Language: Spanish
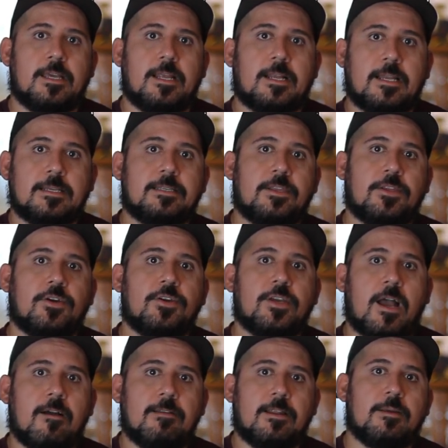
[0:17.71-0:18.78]
En la clase de hoy
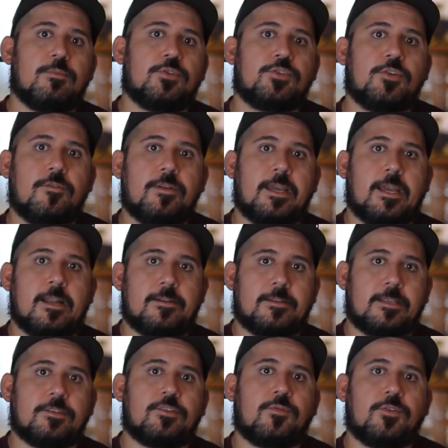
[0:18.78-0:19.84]
hablaremos sobre el
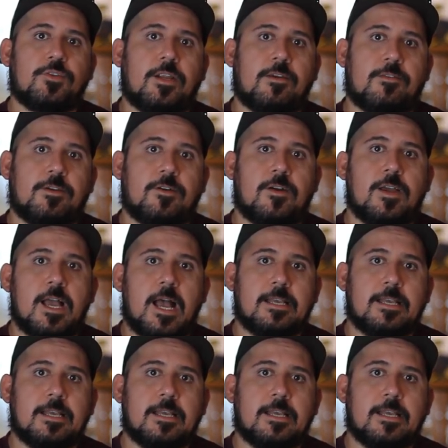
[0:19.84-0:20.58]
retrato fotográfico,